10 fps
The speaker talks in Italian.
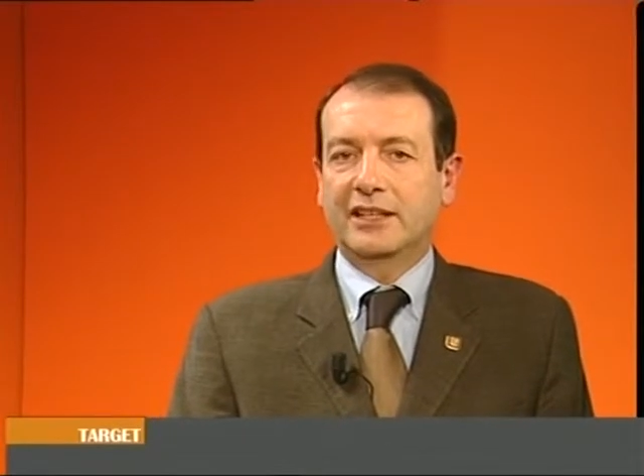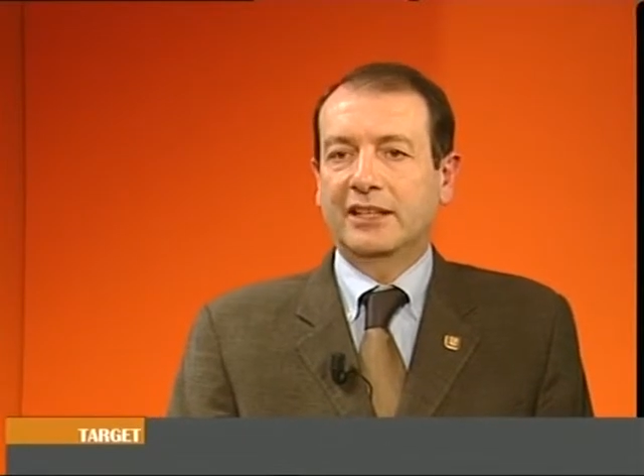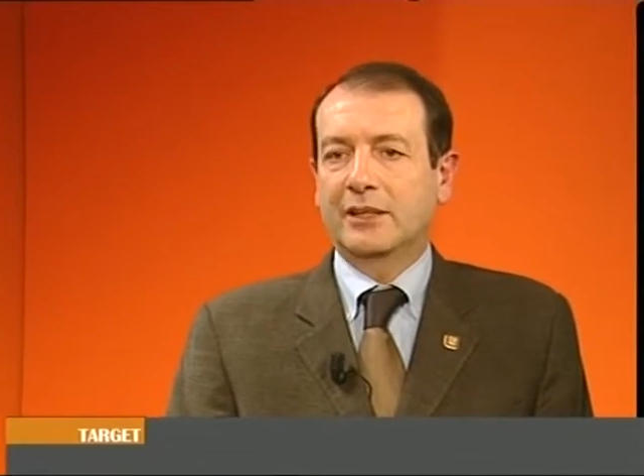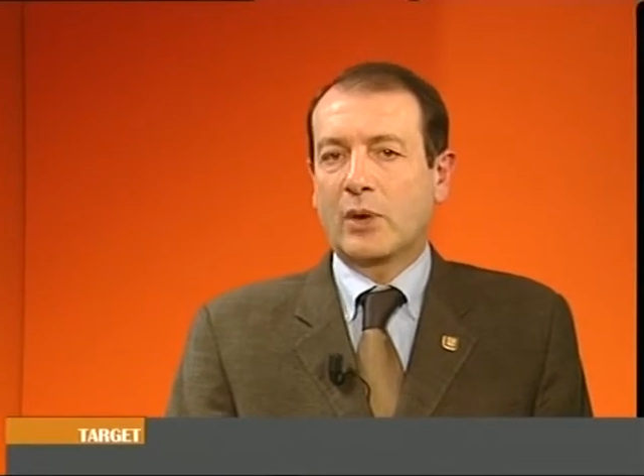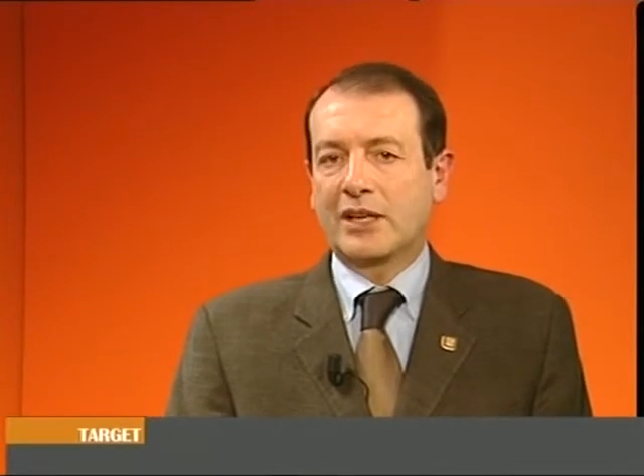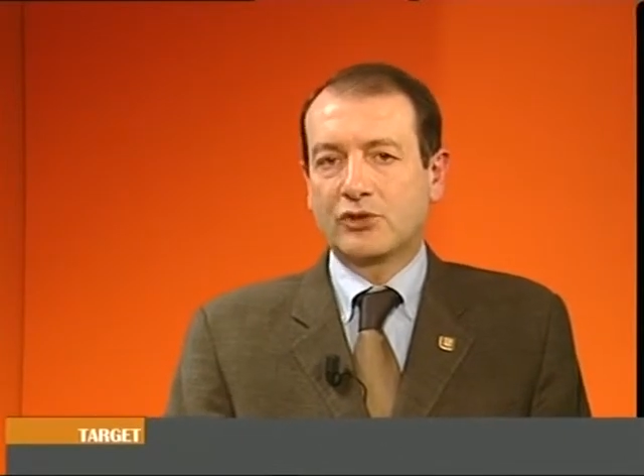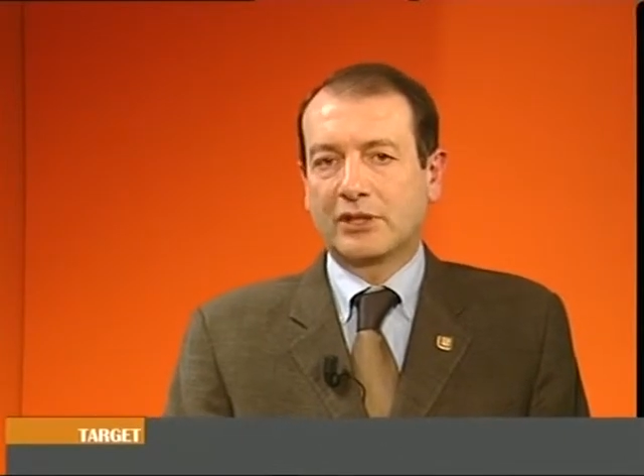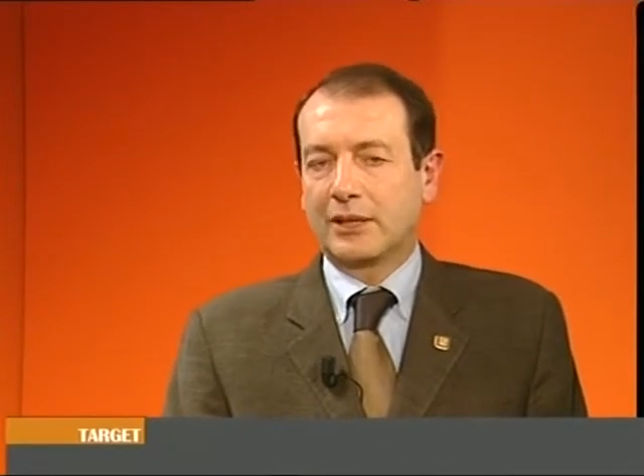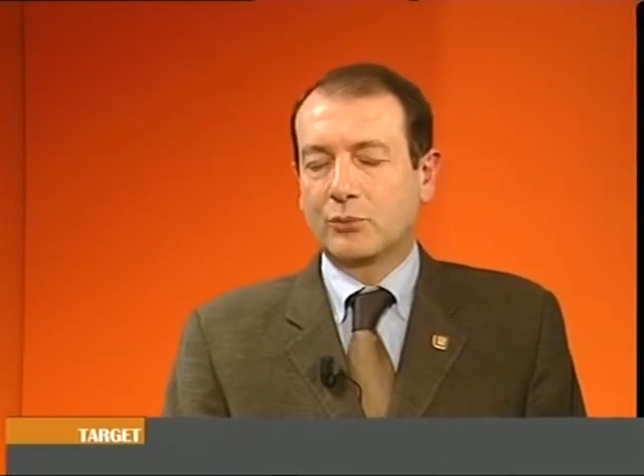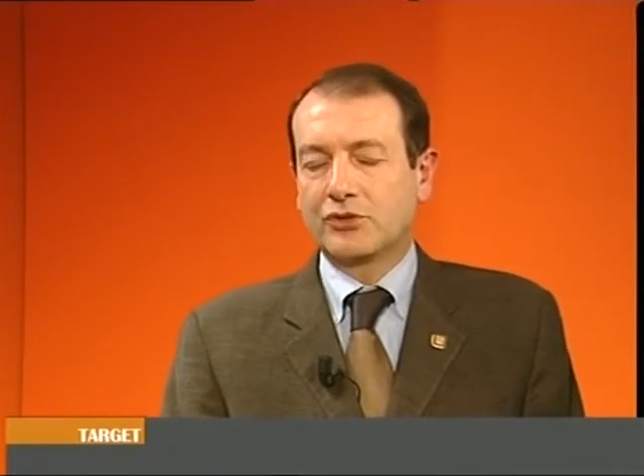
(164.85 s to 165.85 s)
il linguaggio
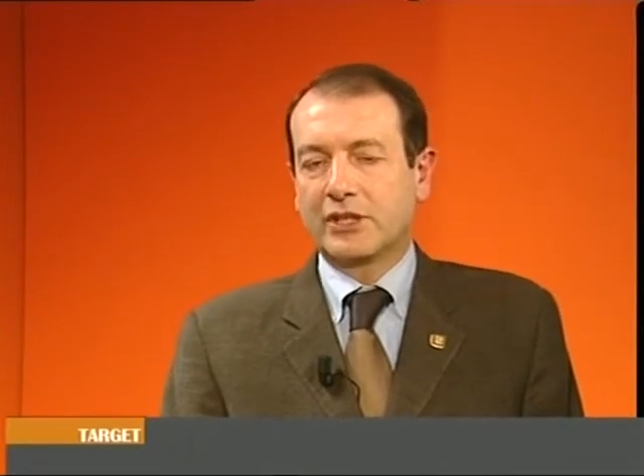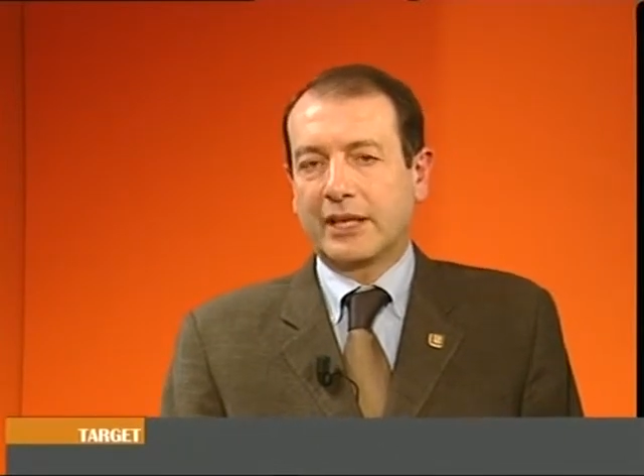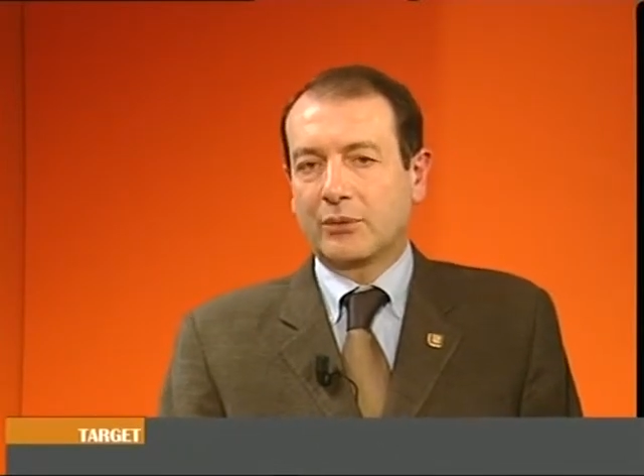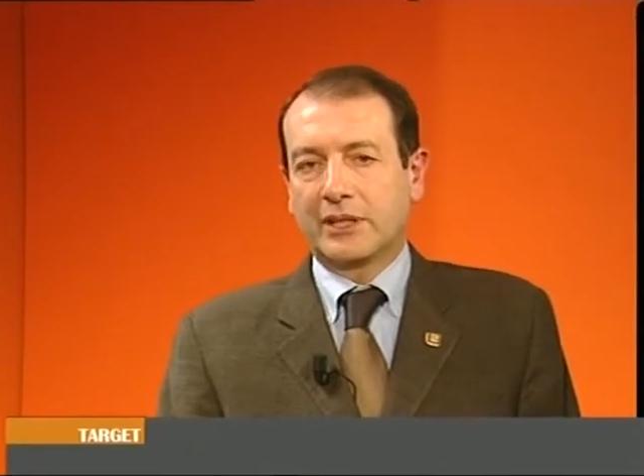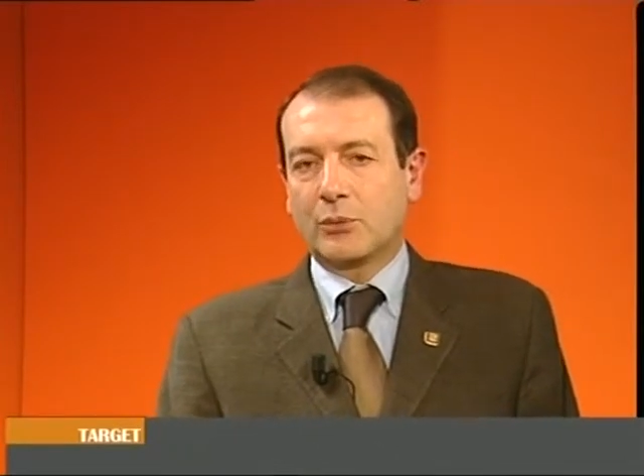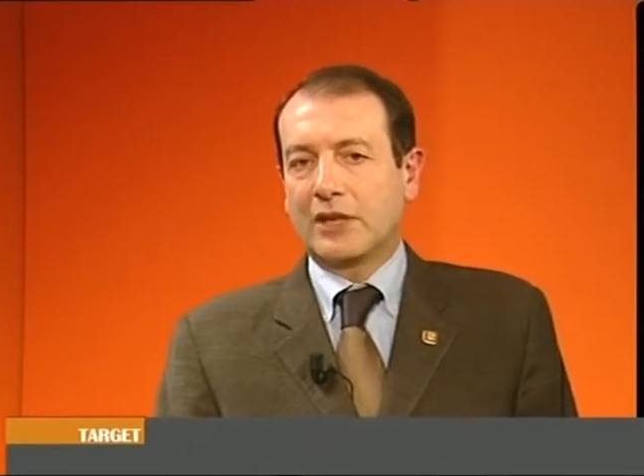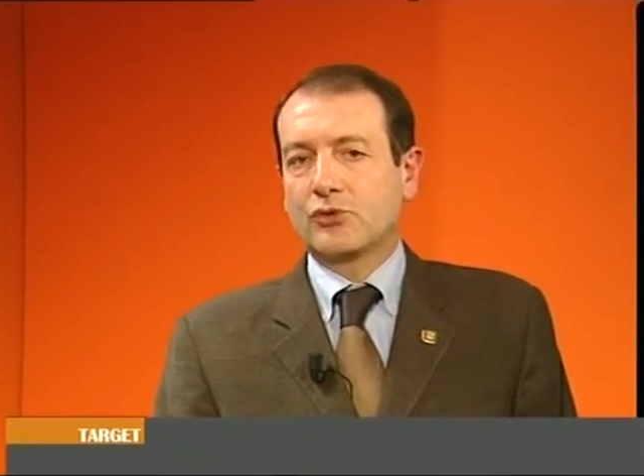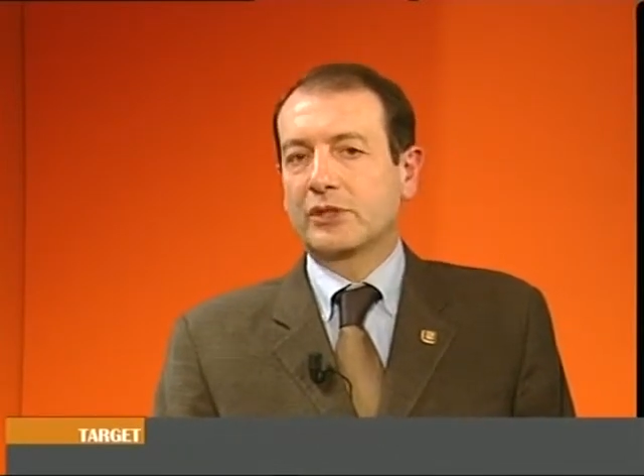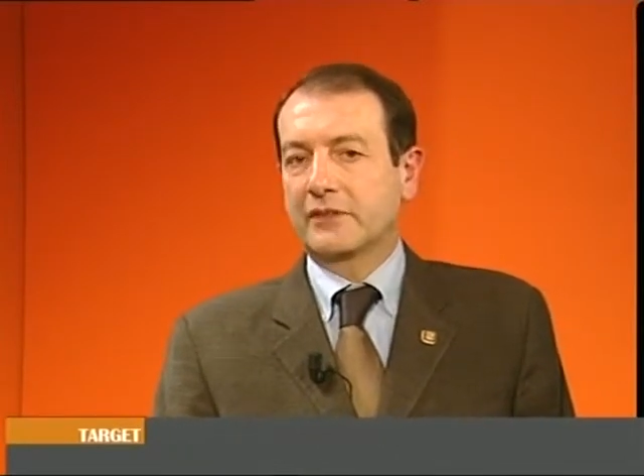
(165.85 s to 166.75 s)
della musica è un linguaggio